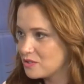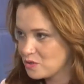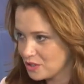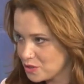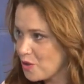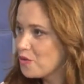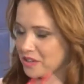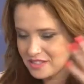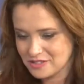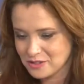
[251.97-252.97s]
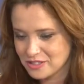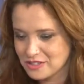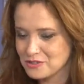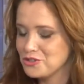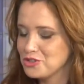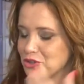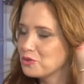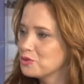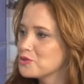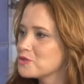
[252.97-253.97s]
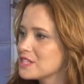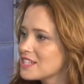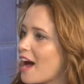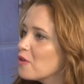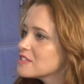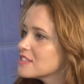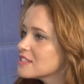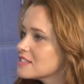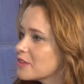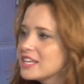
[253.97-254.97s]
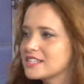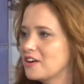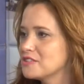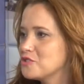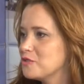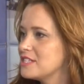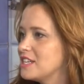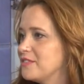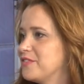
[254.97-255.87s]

suas ONGs, seus institutos, suas causas, o que, que você gosta de fazer?